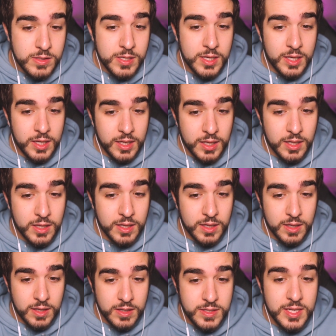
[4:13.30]
Sì,
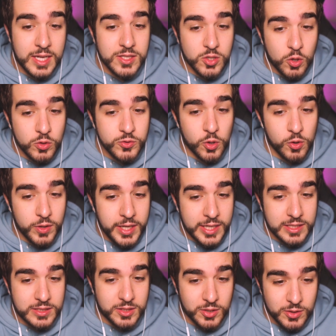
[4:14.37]
esattamente si nascondono
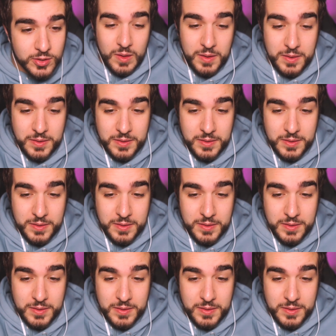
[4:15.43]
dentro. Che